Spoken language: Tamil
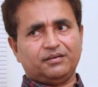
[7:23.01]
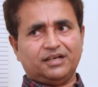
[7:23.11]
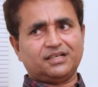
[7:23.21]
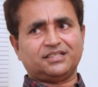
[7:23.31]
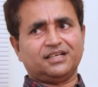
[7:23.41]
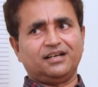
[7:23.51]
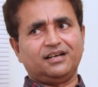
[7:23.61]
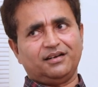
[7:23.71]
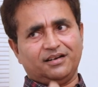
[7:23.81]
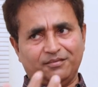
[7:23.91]
நிகழ்ச்சிகள்
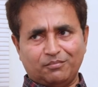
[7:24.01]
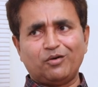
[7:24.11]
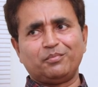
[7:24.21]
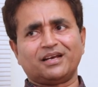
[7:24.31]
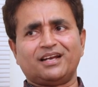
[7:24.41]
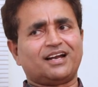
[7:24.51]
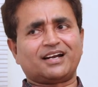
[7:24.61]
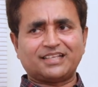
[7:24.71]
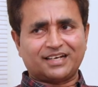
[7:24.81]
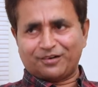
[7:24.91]
மோபிங்கில்
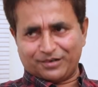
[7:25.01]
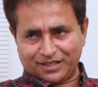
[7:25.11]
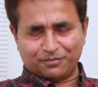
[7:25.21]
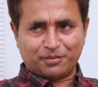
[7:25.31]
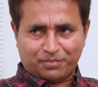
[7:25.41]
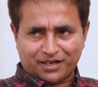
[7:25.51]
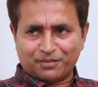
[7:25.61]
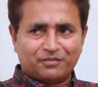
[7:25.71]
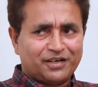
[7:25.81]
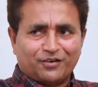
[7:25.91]
நடந்திருக்கு அவருக்கு அது
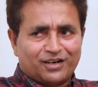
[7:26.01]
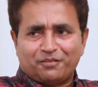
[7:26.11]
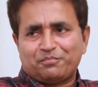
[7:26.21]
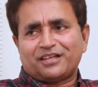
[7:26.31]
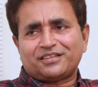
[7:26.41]
பிற்பாடு நம்ம வீடியோவெல்லாம்